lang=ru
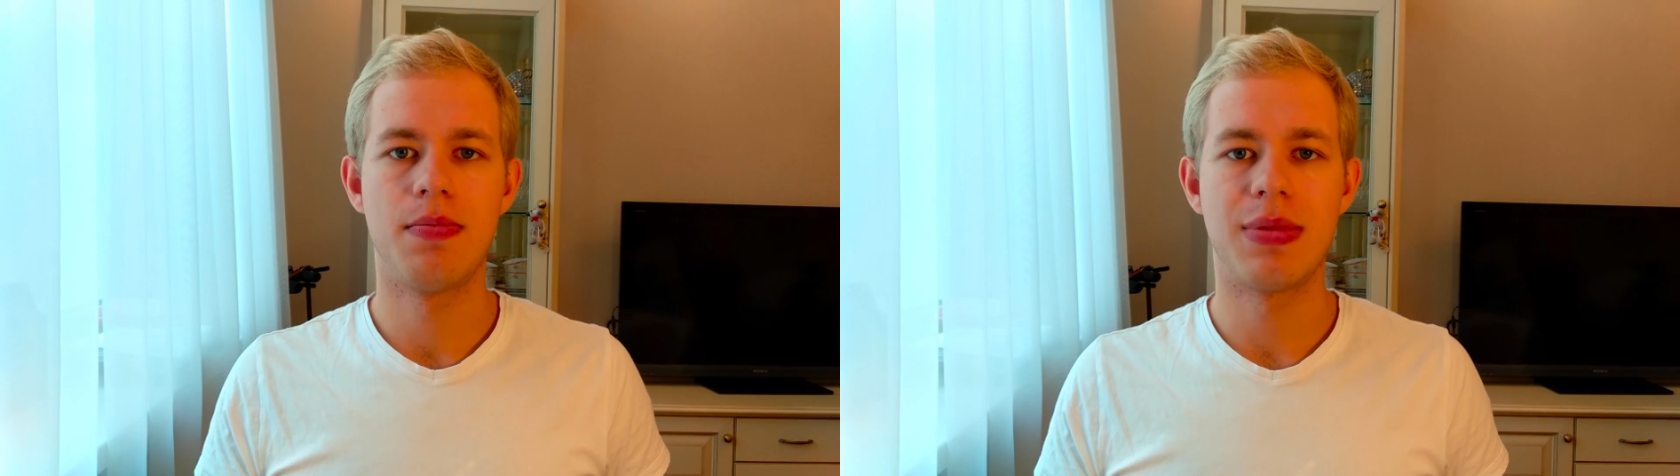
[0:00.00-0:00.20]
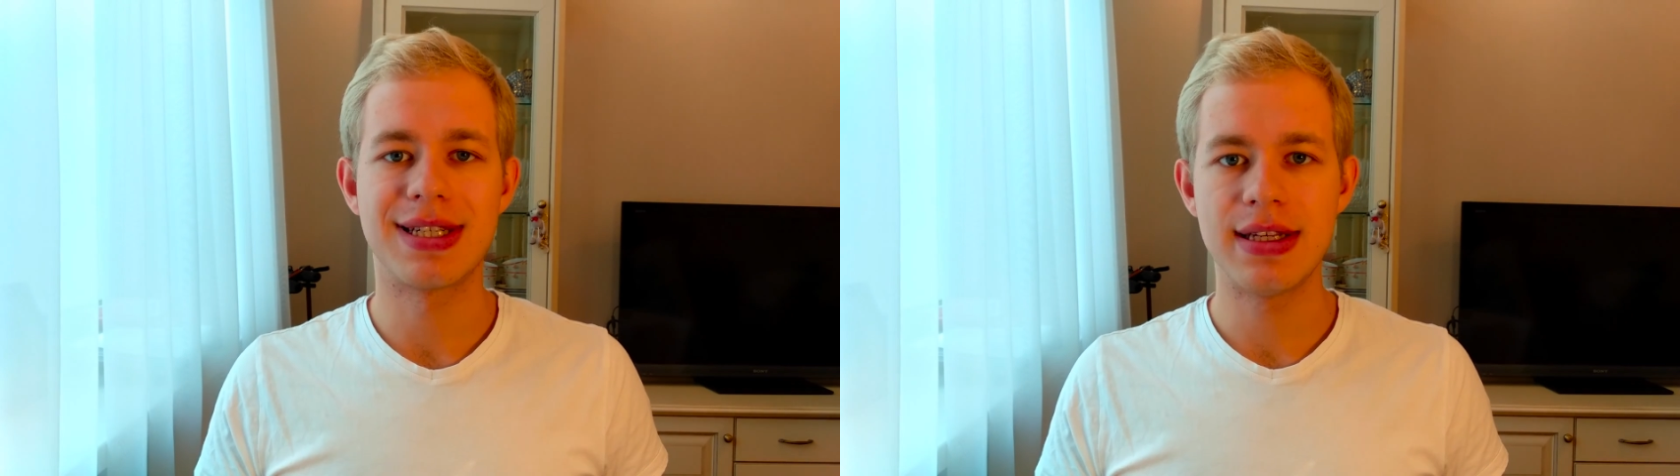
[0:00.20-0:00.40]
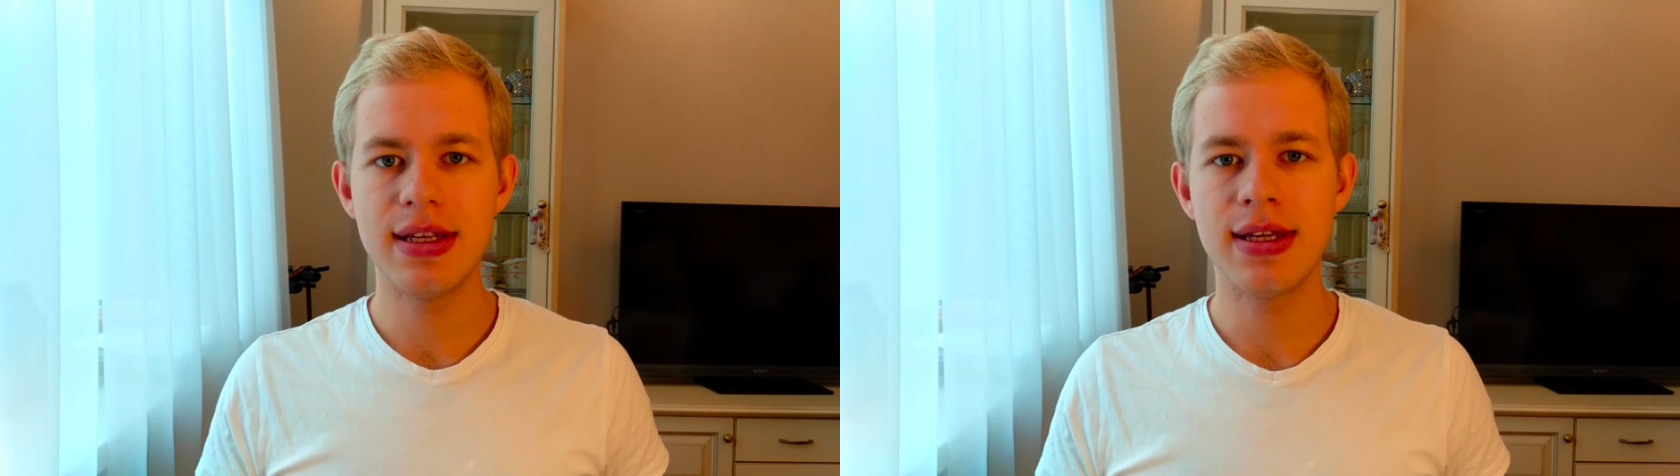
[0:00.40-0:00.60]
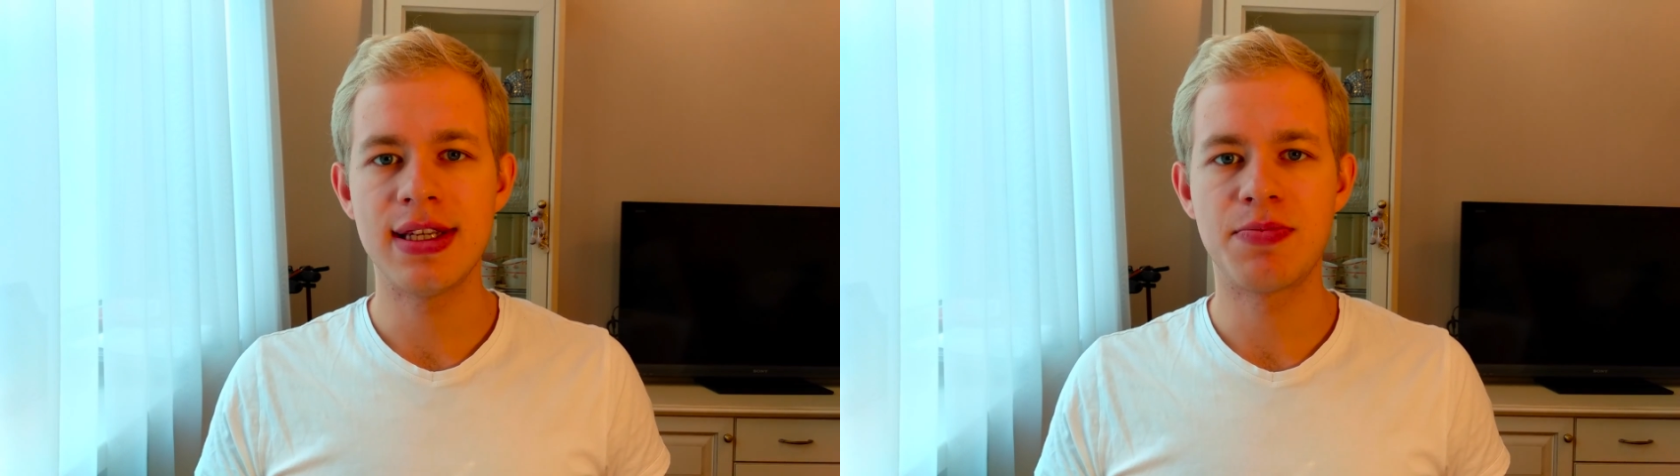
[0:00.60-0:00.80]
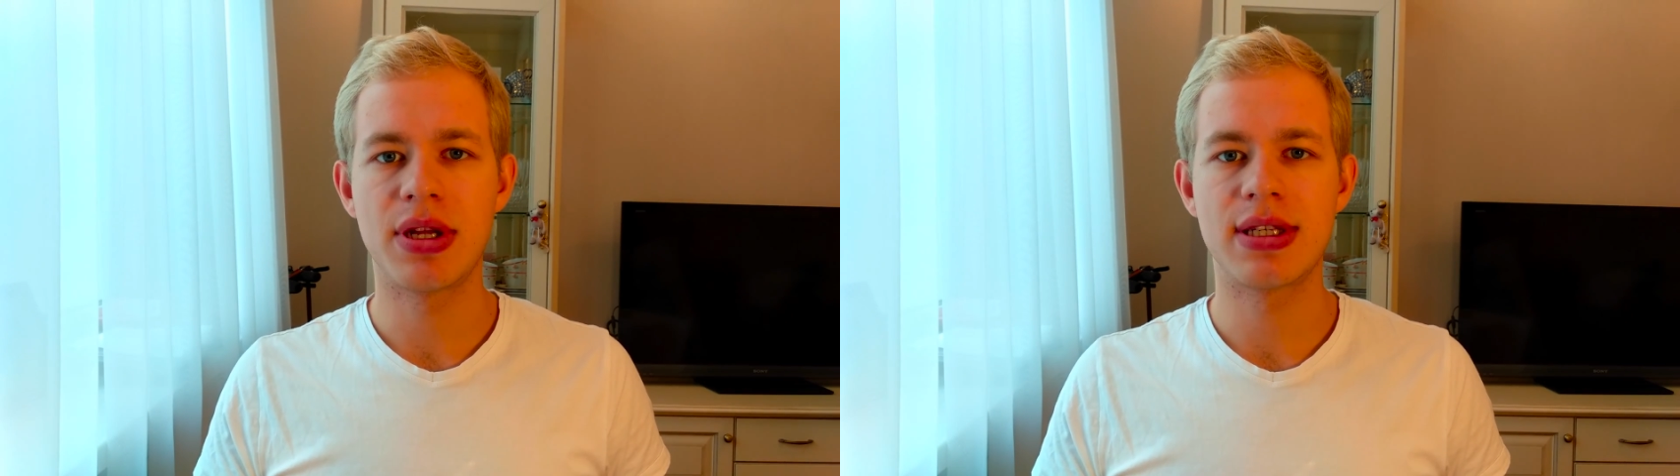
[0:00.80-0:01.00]
Последнее
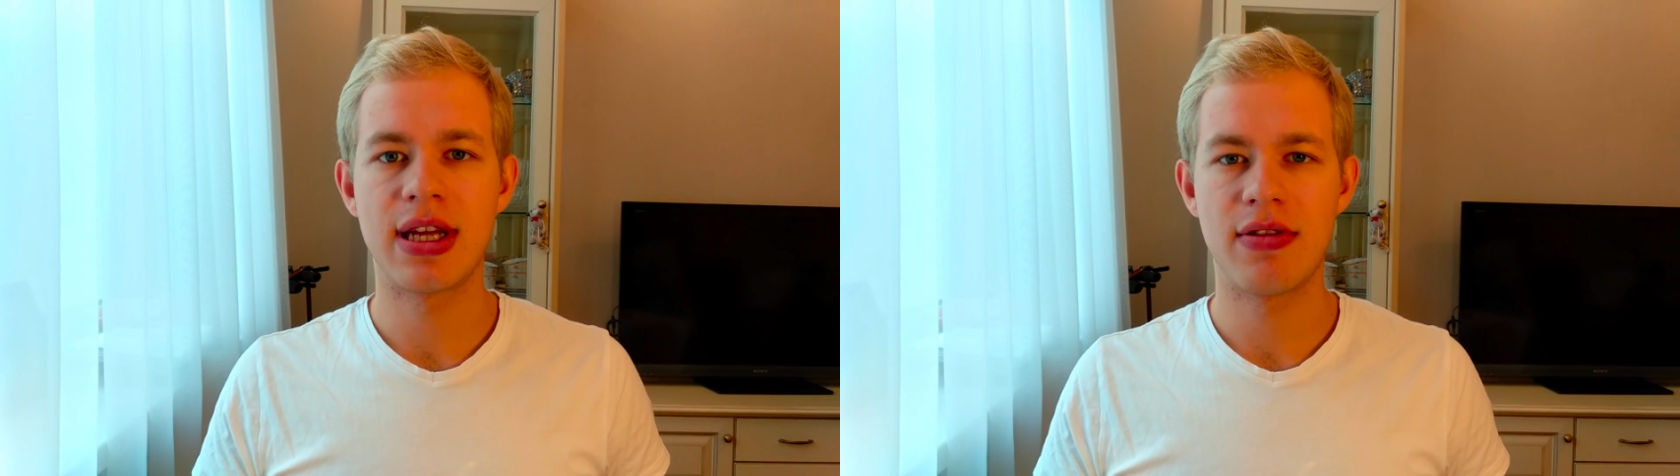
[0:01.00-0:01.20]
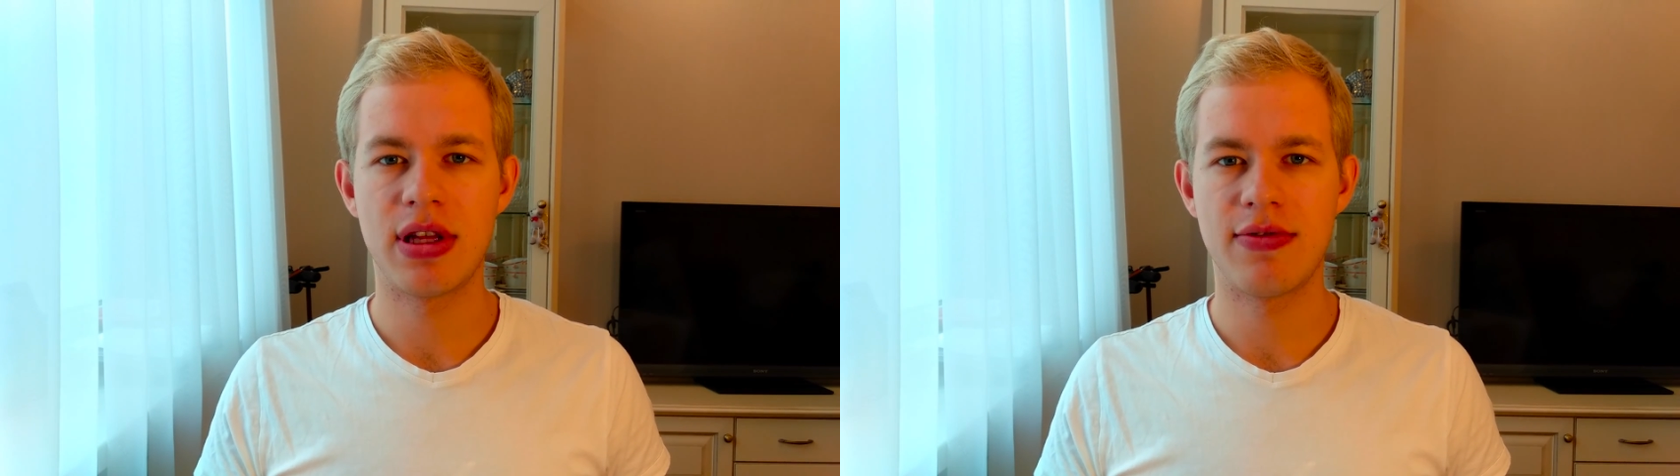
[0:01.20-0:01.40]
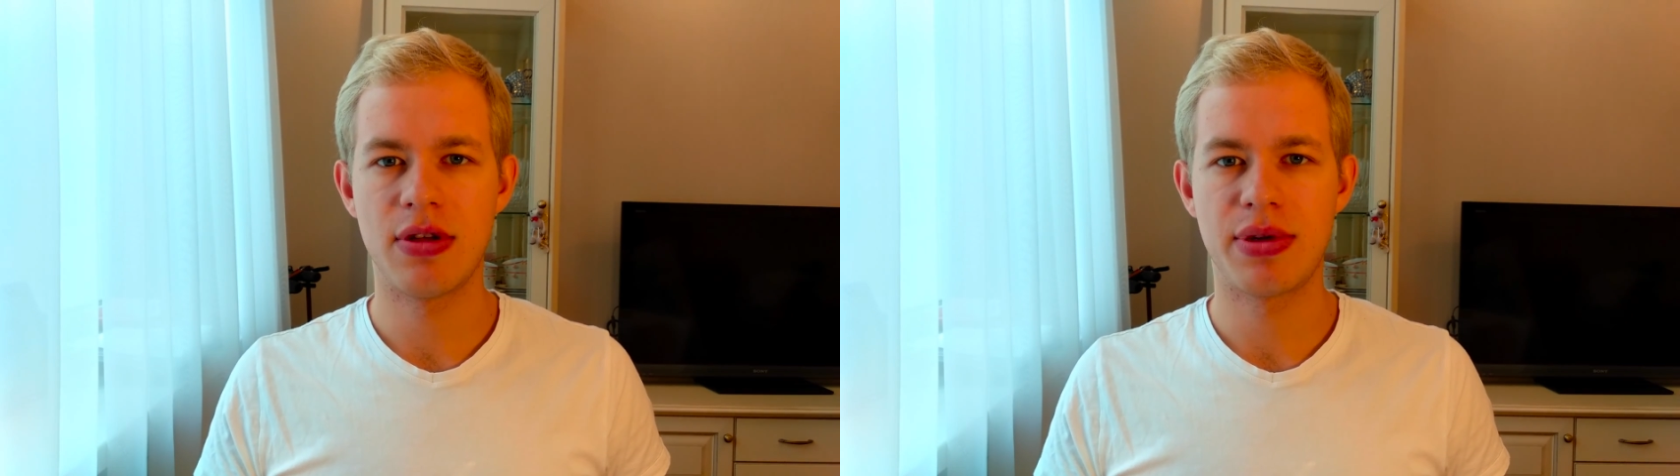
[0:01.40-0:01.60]
из представленного на